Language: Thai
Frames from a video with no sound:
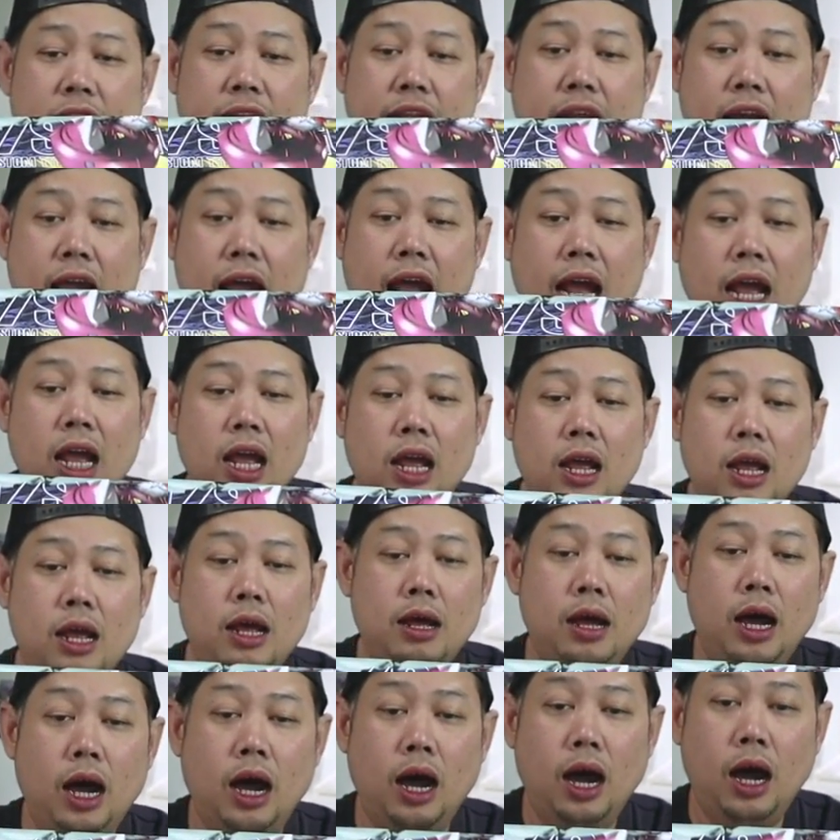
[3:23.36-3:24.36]
อนะ
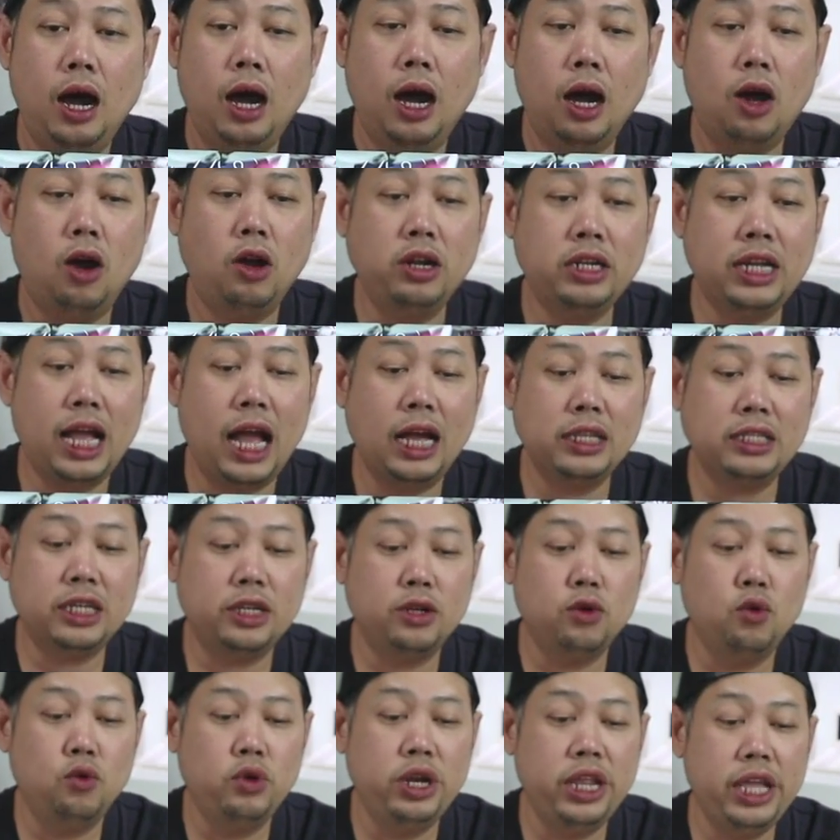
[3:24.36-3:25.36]
เอ่อค่อนข้างจะ
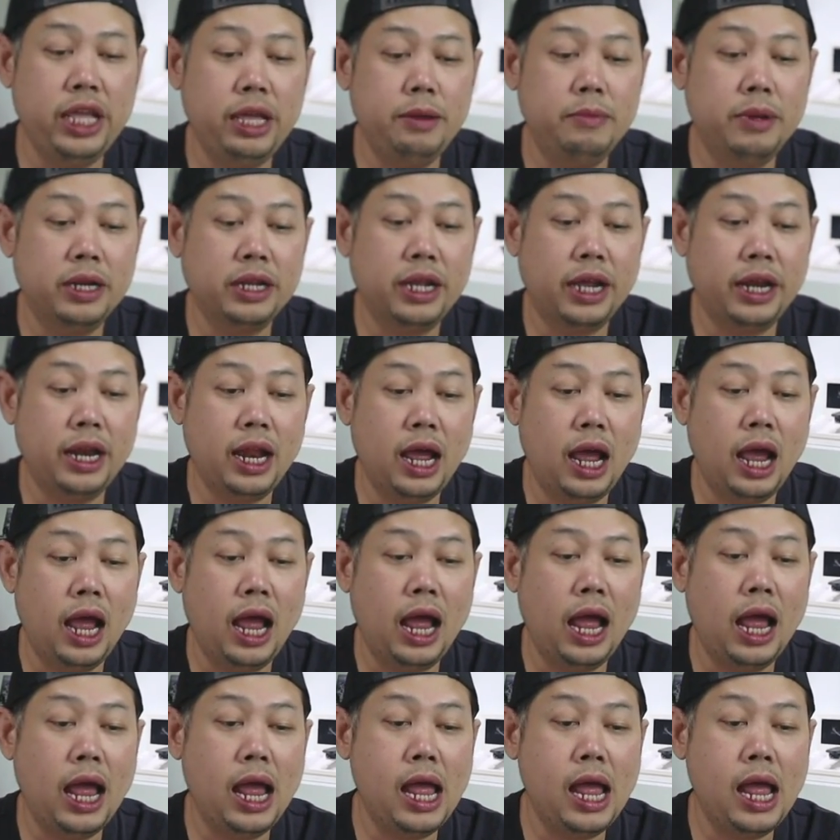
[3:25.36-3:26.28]
ดูดีเหมือนกันนะ